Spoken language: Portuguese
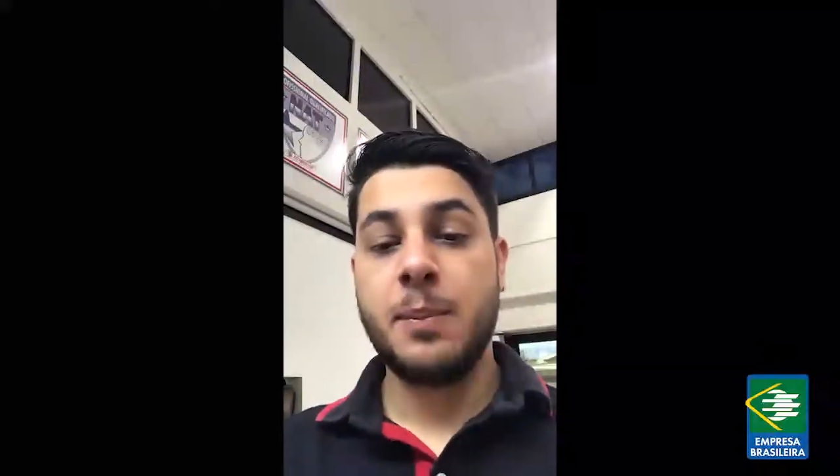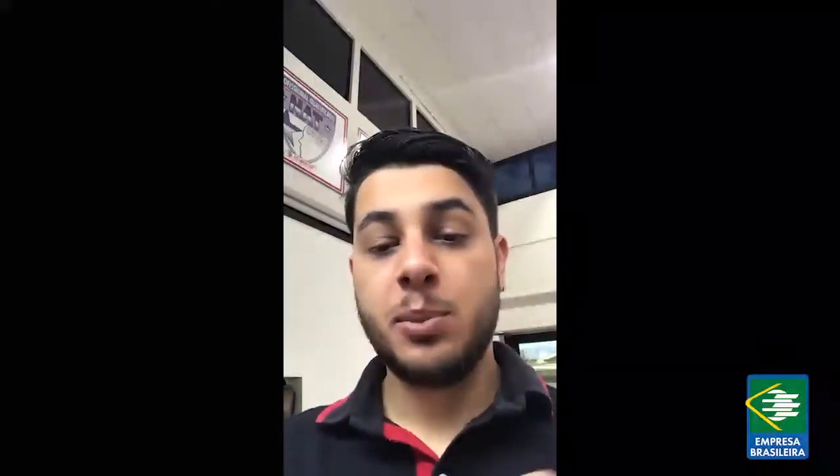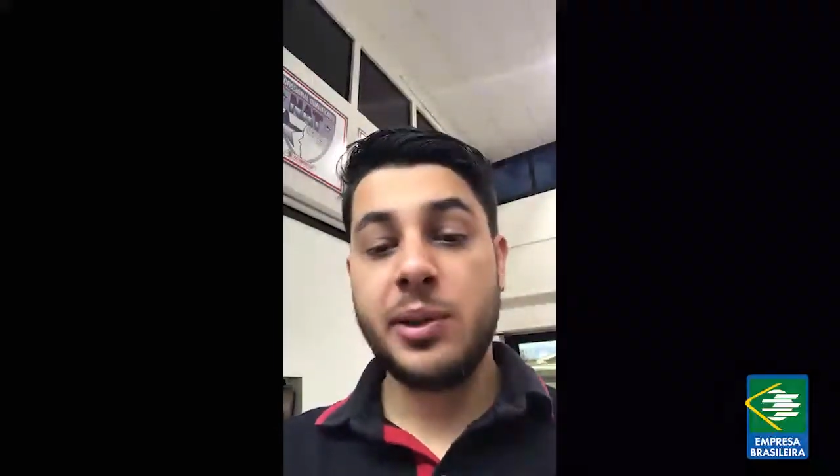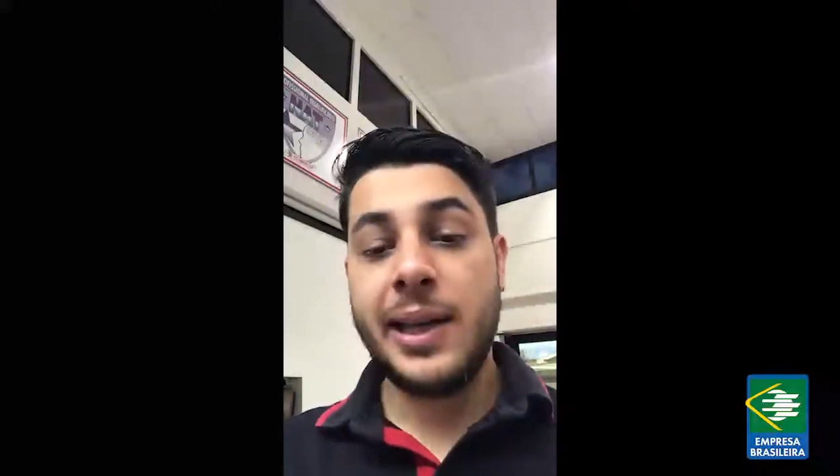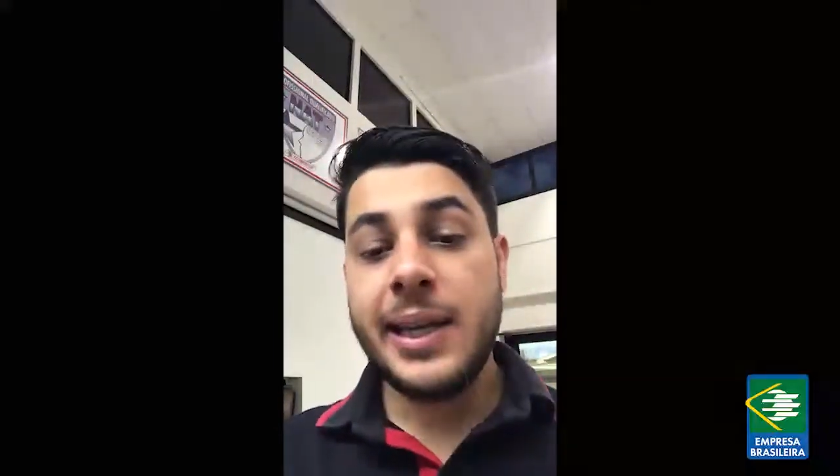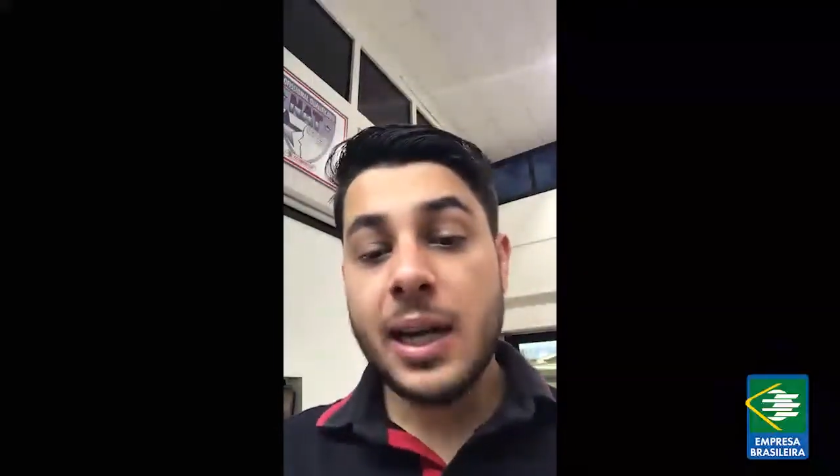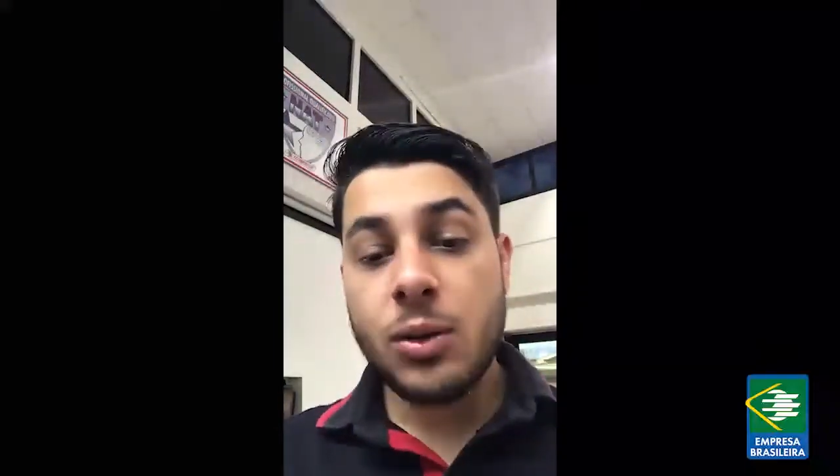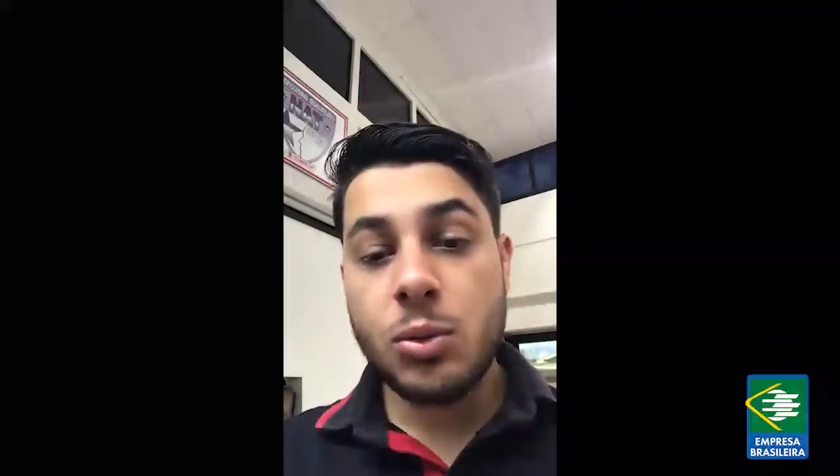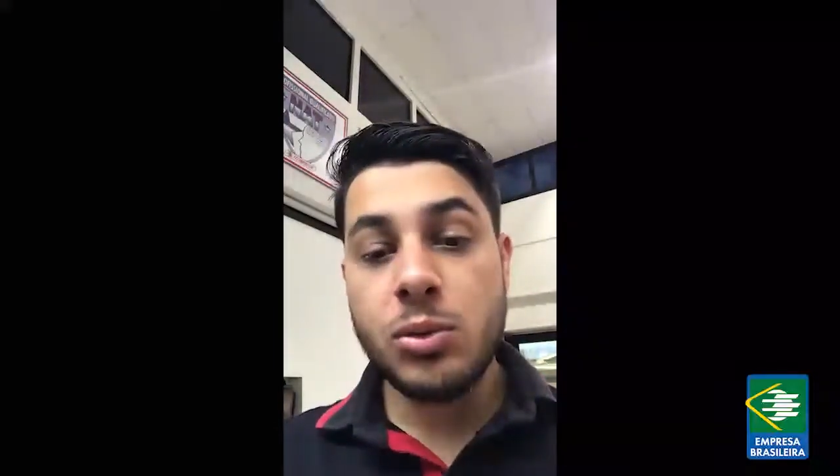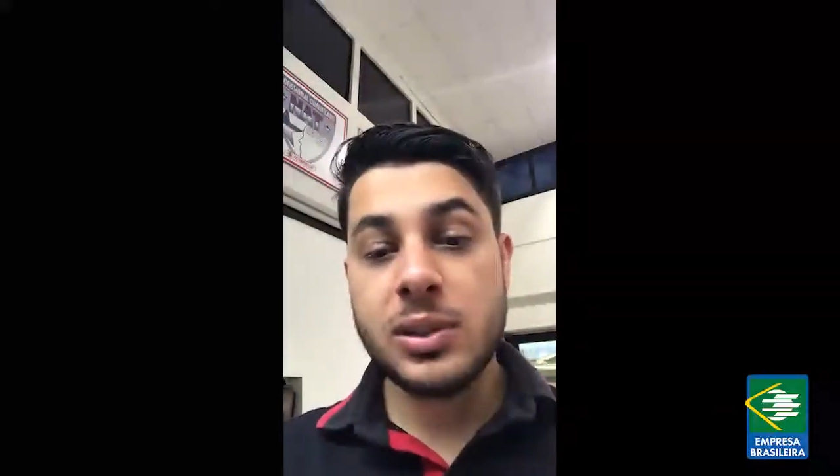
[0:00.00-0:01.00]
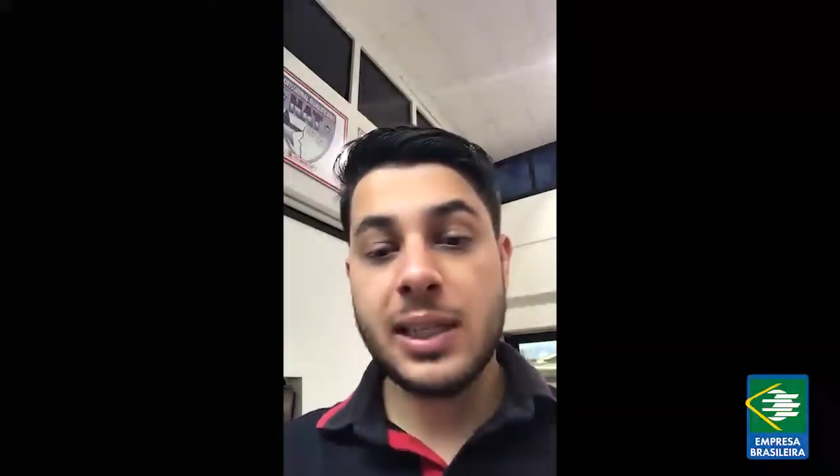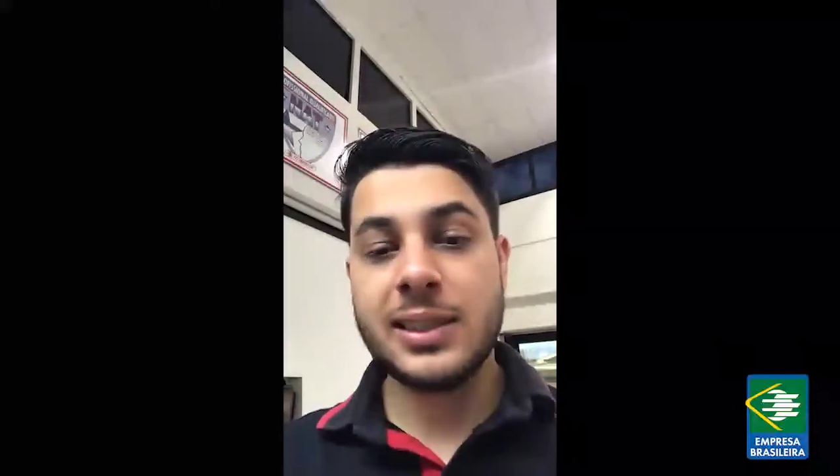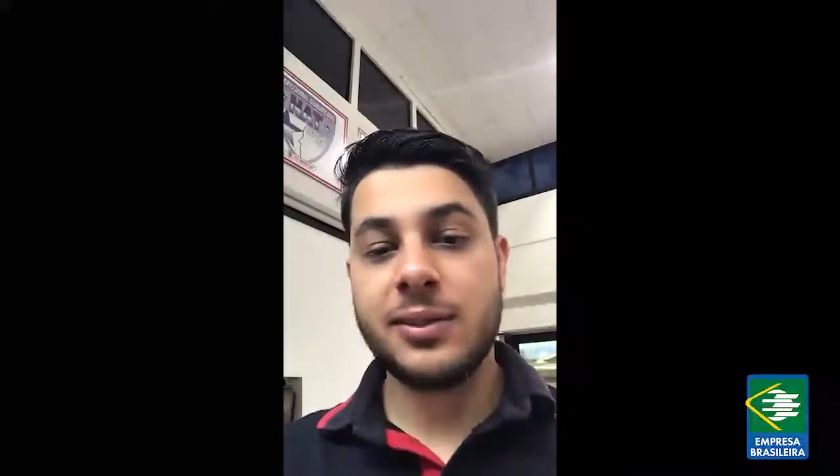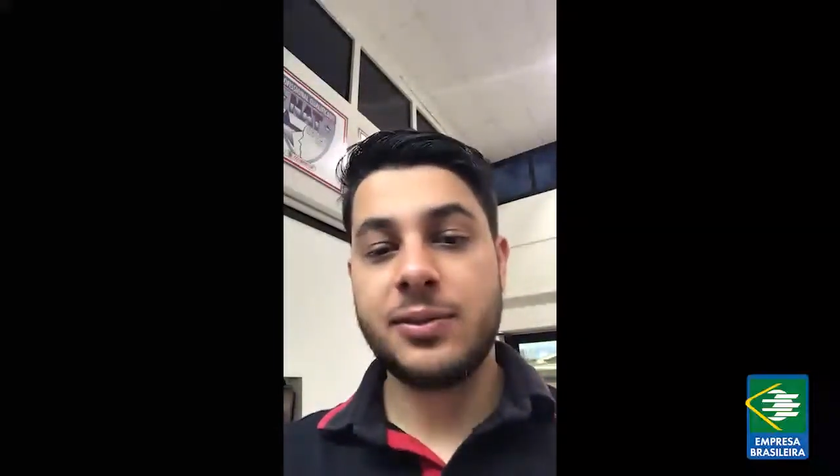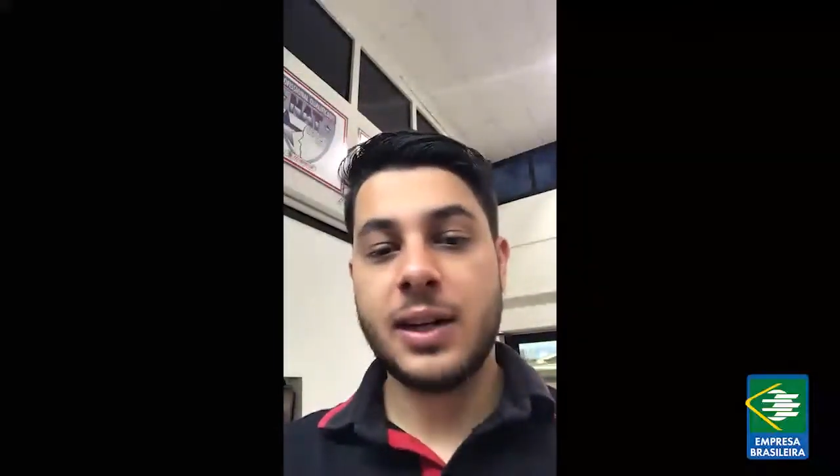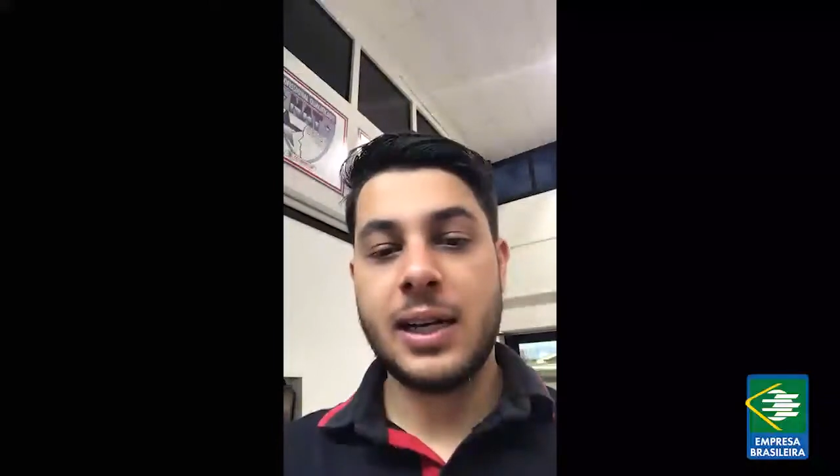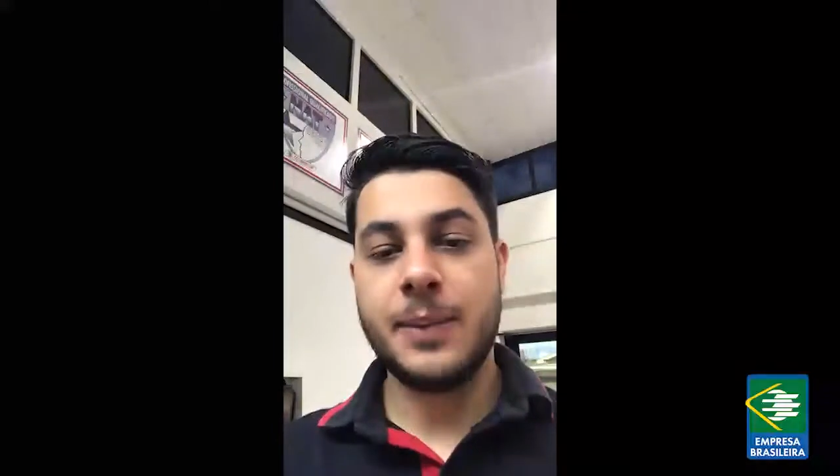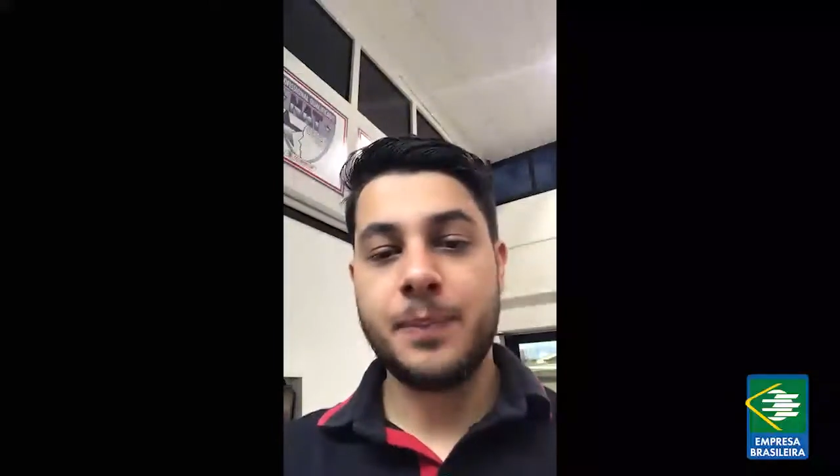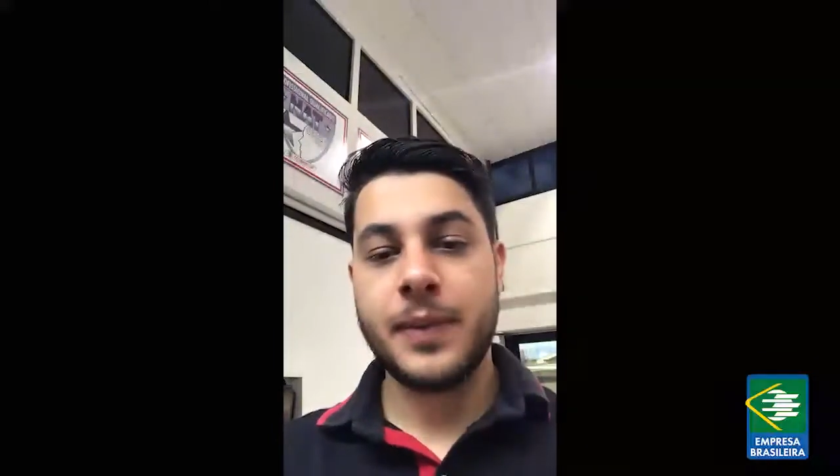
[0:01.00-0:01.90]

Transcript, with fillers: Por que, que acusa essa falha?